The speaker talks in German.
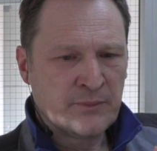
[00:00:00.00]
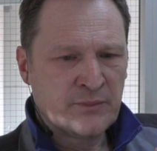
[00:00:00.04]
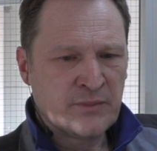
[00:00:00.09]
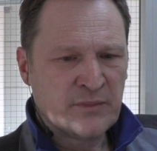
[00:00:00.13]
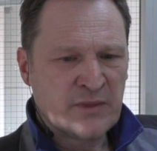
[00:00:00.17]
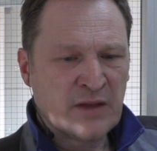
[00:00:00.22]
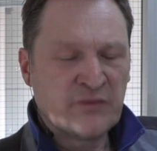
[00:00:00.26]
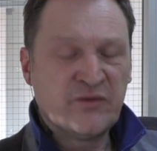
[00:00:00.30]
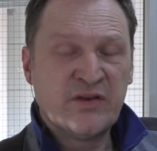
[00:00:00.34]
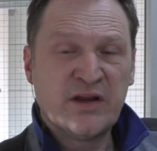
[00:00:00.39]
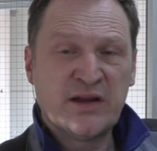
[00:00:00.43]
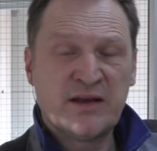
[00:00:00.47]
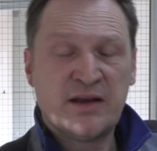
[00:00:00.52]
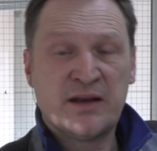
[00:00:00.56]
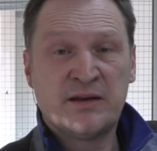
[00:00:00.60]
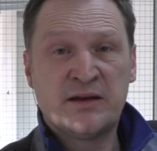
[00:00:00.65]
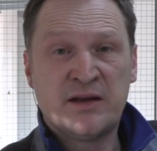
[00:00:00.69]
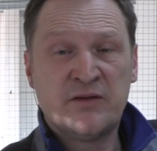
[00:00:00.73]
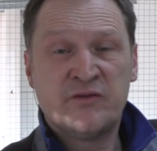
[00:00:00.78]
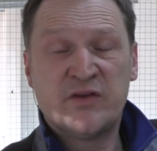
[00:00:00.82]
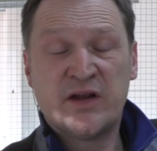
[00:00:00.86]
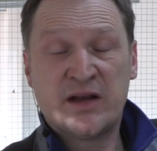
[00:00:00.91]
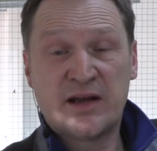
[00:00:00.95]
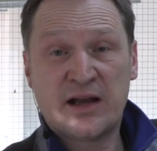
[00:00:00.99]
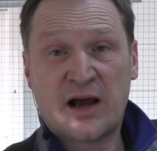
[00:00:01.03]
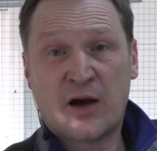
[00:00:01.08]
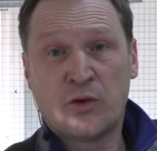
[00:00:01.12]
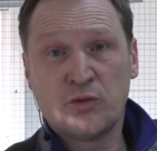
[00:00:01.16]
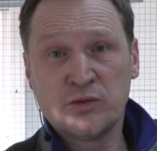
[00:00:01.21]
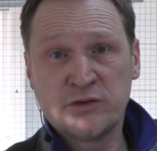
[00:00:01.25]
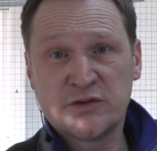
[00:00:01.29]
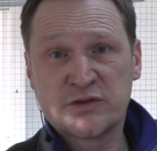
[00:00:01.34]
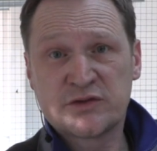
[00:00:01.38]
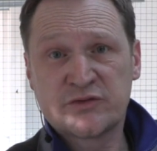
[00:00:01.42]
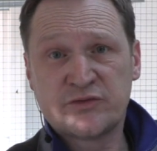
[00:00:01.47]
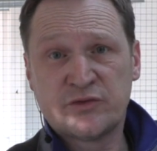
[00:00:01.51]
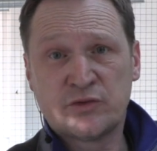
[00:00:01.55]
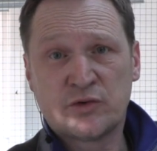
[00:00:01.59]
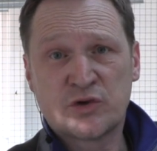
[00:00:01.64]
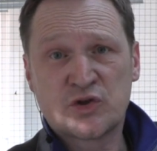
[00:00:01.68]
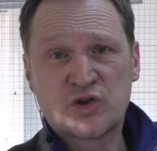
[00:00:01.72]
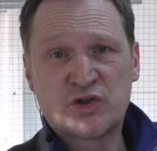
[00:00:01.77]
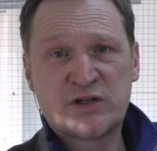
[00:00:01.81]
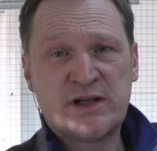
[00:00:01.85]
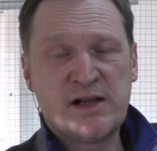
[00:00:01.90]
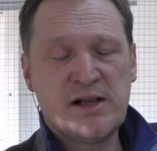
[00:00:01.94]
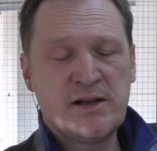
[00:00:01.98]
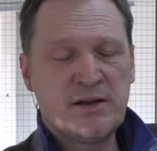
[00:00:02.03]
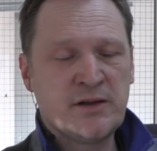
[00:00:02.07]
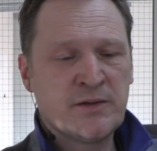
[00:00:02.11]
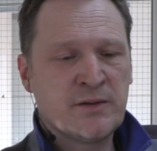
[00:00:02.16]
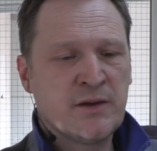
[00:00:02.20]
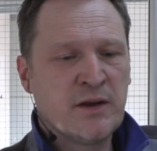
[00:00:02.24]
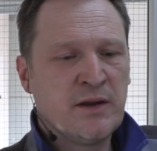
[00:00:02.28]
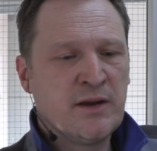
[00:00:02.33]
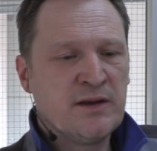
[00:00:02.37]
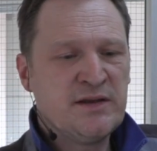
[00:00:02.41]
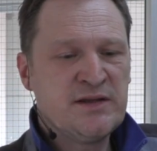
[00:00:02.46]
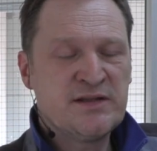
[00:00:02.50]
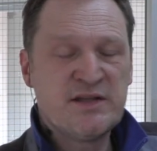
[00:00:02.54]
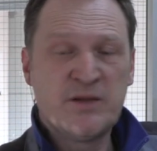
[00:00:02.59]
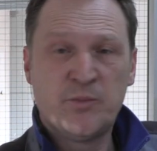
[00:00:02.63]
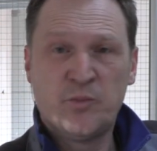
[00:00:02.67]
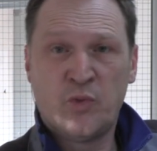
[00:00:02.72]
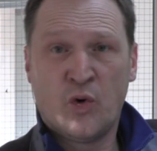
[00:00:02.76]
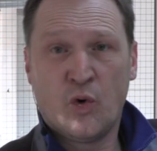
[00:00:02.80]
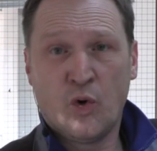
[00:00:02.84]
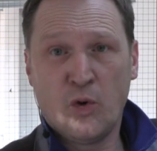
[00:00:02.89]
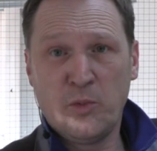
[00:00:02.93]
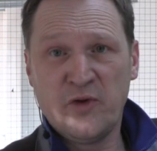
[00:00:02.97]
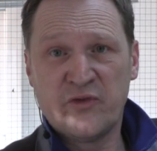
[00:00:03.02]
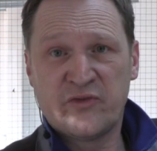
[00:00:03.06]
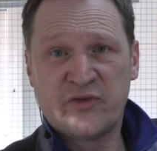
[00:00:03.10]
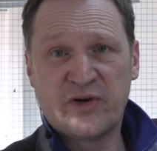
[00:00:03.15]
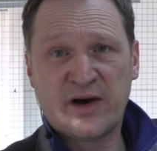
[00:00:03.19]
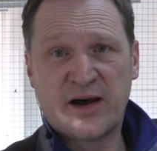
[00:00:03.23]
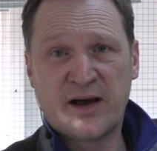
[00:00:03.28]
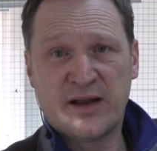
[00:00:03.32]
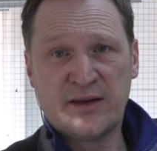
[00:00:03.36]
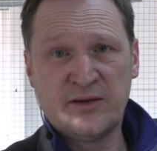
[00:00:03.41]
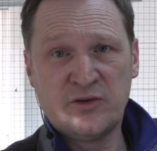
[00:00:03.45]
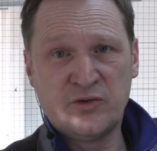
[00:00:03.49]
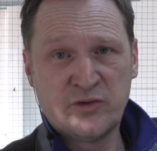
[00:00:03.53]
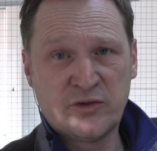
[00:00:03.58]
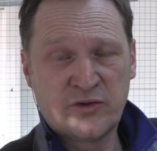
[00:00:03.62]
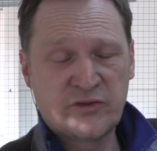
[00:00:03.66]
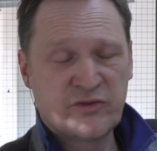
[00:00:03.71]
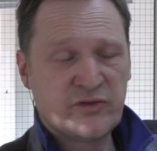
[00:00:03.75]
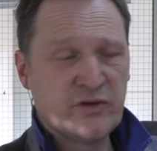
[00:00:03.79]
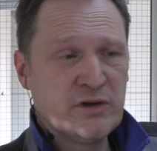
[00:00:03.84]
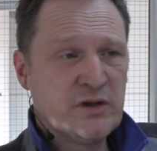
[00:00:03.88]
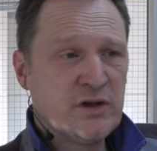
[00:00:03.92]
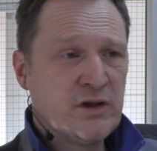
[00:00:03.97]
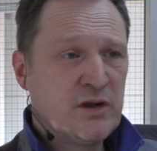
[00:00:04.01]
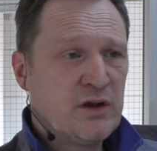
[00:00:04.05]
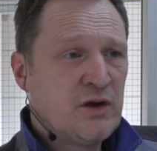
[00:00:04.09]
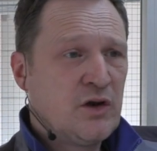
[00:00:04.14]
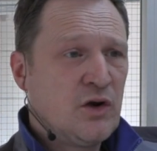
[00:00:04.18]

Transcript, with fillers: da werden, denen werden Autos vorgestellt, die sie Probe fahren dürfen.